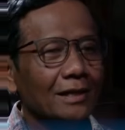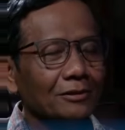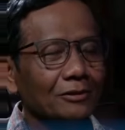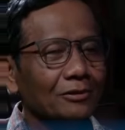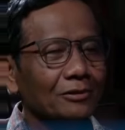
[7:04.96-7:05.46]

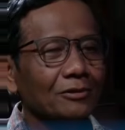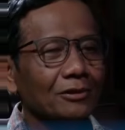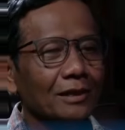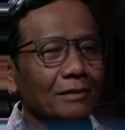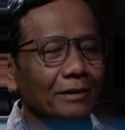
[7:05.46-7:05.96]
langsung
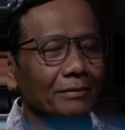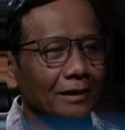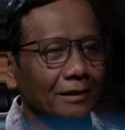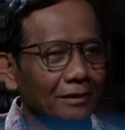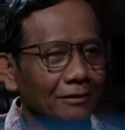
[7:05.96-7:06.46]
kontak Pak
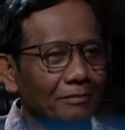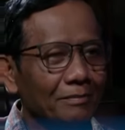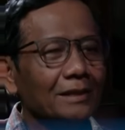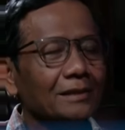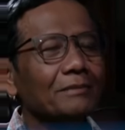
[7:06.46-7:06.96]
Pratikno,
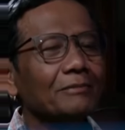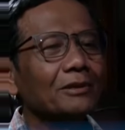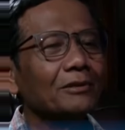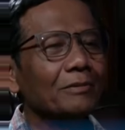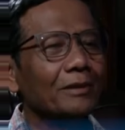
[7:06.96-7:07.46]
Pak saya
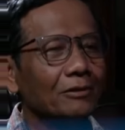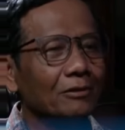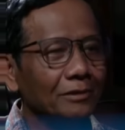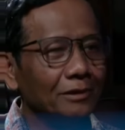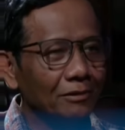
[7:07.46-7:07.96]
mau ketemu Pak
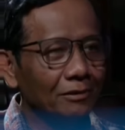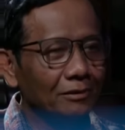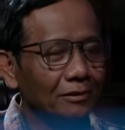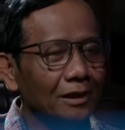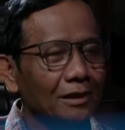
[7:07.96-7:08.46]
Jokowi
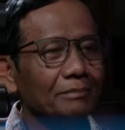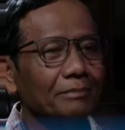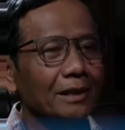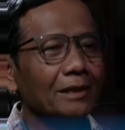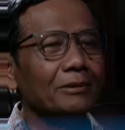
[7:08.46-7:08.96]
dulu. Saya
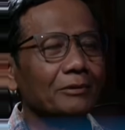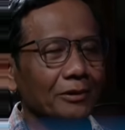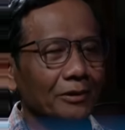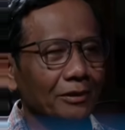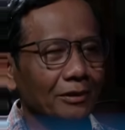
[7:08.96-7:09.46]
benar mau
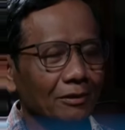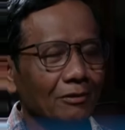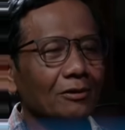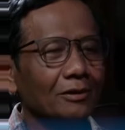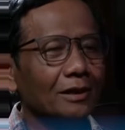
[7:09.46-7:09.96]
mundur,
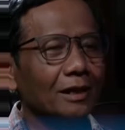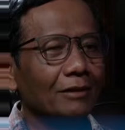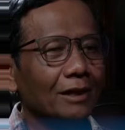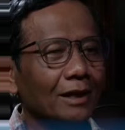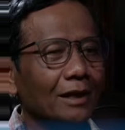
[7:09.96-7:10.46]
tolong
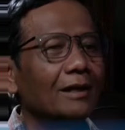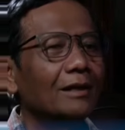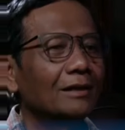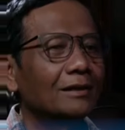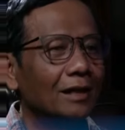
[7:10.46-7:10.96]
dijadwalkan.
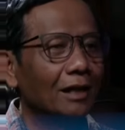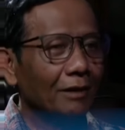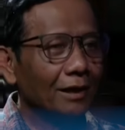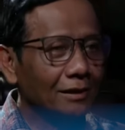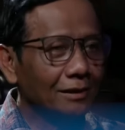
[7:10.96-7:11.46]

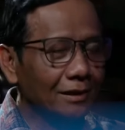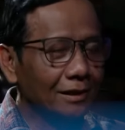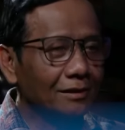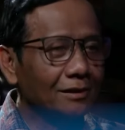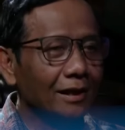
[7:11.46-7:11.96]
Dijadwalkan
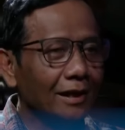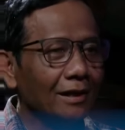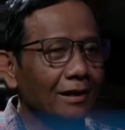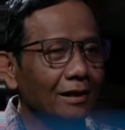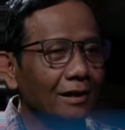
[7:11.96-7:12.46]
Senin.
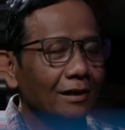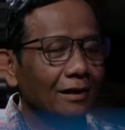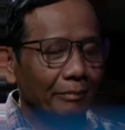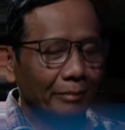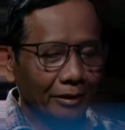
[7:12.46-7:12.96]
Senin,
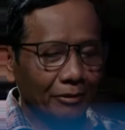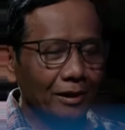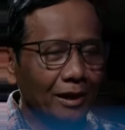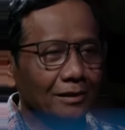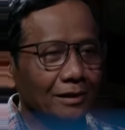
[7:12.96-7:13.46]

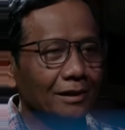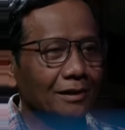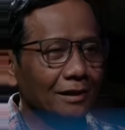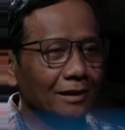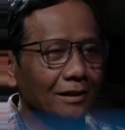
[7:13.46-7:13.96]
Minggu dan
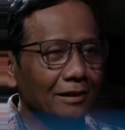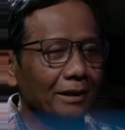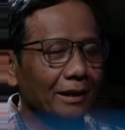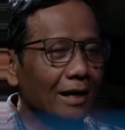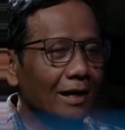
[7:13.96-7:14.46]
Senin saya di
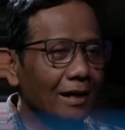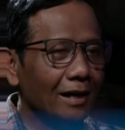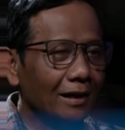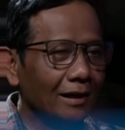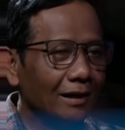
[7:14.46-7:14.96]
Medan
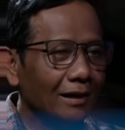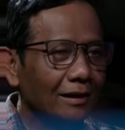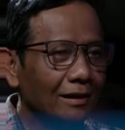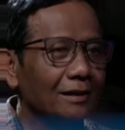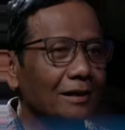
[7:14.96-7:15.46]
dan
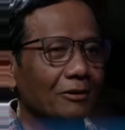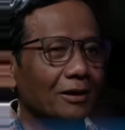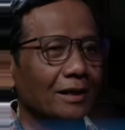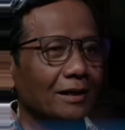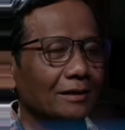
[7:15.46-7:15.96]
Riau
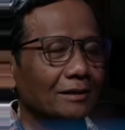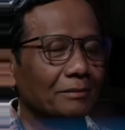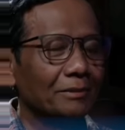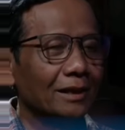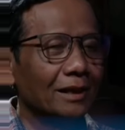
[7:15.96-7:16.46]
kan,
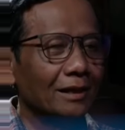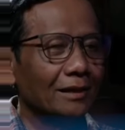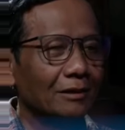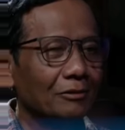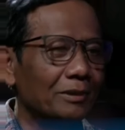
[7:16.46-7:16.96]
seperti
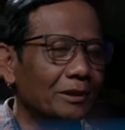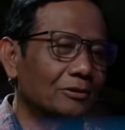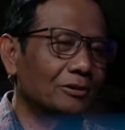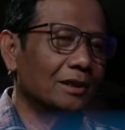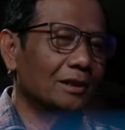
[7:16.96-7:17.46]
Anda tahu.
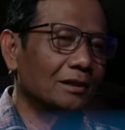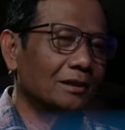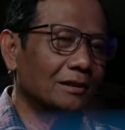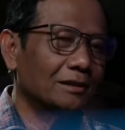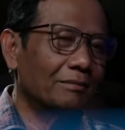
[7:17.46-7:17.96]
Besoknya
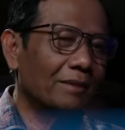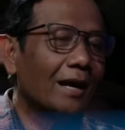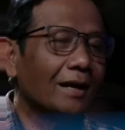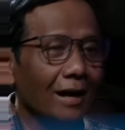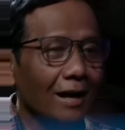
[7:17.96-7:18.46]
ke
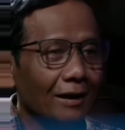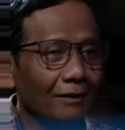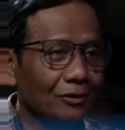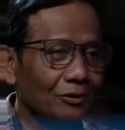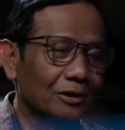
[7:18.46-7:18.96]
Tasikmalaya,
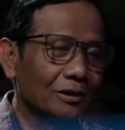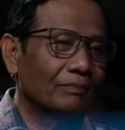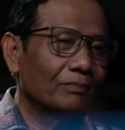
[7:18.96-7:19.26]
terus